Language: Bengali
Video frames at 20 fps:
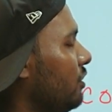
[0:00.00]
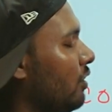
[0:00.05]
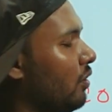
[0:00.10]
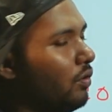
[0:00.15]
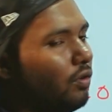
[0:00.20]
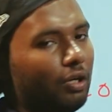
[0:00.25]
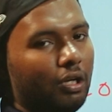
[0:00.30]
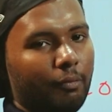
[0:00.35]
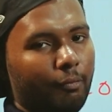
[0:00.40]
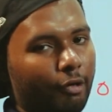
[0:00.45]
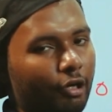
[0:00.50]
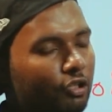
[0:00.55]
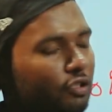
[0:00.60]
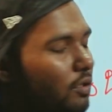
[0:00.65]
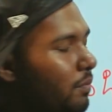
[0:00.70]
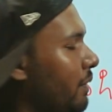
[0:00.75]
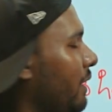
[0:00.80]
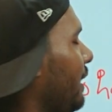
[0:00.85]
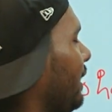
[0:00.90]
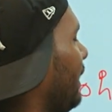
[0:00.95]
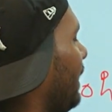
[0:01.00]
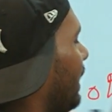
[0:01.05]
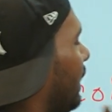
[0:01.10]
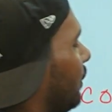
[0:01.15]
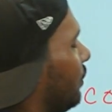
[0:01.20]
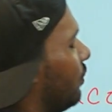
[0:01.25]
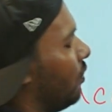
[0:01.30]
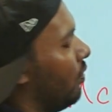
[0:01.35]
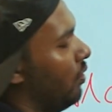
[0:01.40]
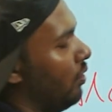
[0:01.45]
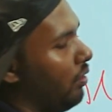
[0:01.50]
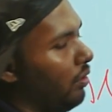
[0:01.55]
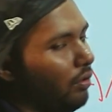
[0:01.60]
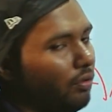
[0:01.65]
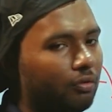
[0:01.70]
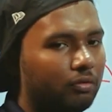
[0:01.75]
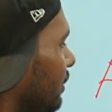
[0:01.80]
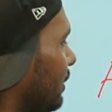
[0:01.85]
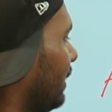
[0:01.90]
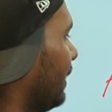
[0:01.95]
বিজারণ করলে পাওয়া যাবে অ্যালকোহল
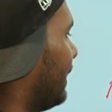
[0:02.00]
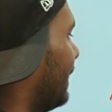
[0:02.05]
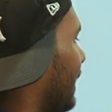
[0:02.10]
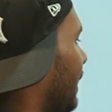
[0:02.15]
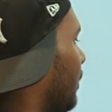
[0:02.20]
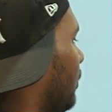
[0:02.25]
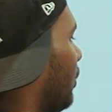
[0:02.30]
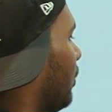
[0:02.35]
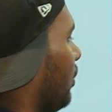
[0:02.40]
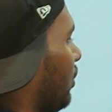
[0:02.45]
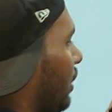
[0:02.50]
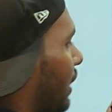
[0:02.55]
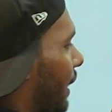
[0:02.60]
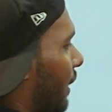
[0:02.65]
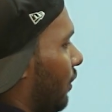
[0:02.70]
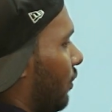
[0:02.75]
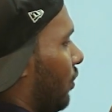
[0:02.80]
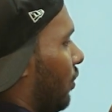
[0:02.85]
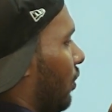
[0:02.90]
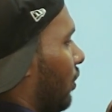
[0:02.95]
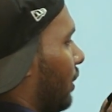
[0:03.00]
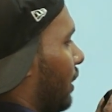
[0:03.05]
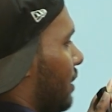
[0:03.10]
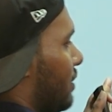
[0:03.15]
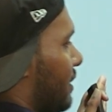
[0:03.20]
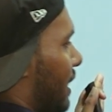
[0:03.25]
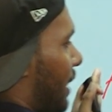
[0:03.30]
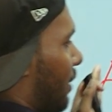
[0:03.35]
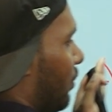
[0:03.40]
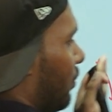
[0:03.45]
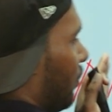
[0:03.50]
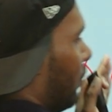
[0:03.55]
তাহলে খেয়াল করো অ্যালকোহলকে জারণ